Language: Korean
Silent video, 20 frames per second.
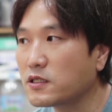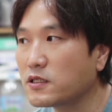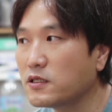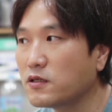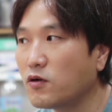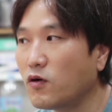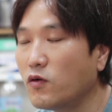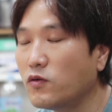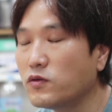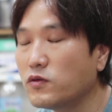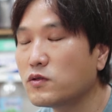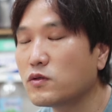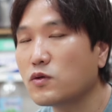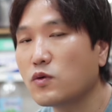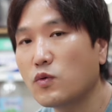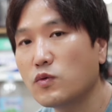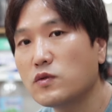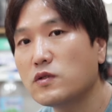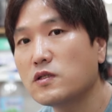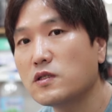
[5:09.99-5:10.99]
그런
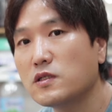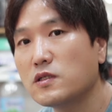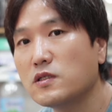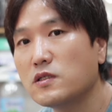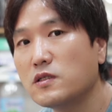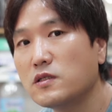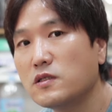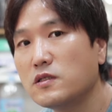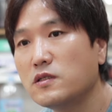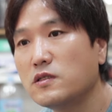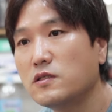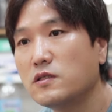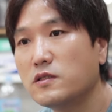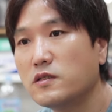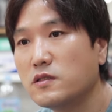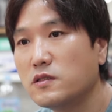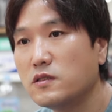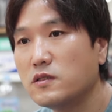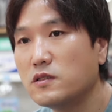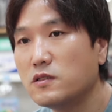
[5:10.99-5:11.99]

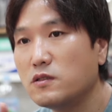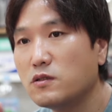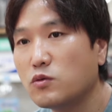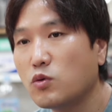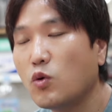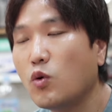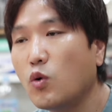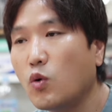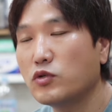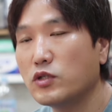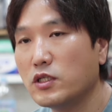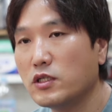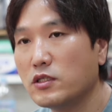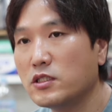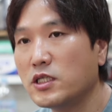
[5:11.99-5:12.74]
드론들도